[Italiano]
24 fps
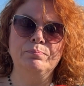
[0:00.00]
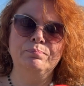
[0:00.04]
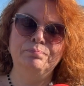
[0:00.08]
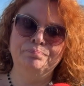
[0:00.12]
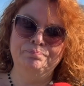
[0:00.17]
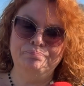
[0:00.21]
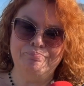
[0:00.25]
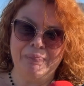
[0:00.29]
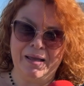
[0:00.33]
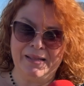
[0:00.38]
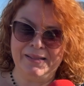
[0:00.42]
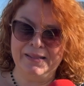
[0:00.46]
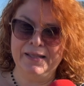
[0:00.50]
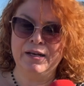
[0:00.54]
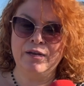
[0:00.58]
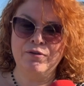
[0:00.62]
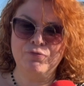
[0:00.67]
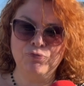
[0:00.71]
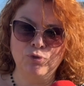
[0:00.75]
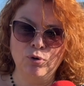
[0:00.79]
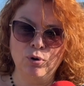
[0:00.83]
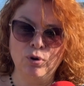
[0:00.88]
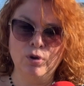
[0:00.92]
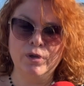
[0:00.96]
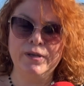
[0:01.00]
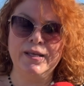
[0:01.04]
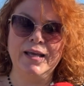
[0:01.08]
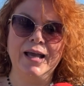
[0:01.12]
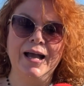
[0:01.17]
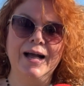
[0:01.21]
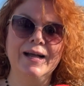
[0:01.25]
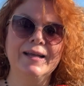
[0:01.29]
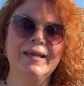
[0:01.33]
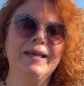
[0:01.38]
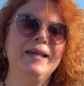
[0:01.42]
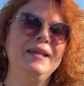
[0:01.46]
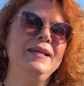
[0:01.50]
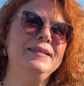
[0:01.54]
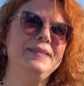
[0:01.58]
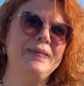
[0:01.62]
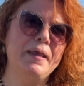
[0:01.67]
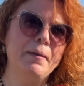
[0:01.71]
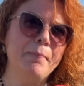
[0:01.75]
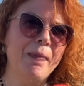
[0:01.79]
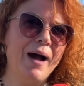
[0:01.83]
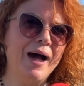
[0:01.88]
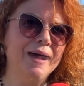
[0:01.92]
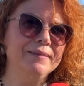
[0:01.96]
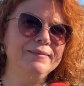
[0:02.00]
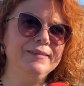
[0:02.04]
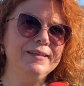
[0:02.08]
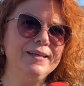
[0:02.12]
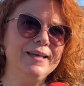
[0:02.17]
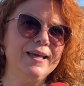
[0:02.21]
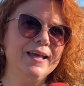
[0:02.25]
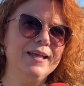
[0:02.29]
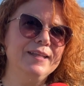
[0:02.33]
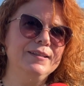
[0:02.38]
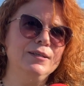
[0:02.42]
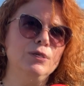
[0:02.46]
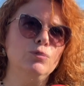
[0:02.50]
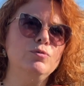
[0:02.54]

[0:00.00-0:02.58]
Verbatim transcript: mettere fuori anche le tematiche politiche di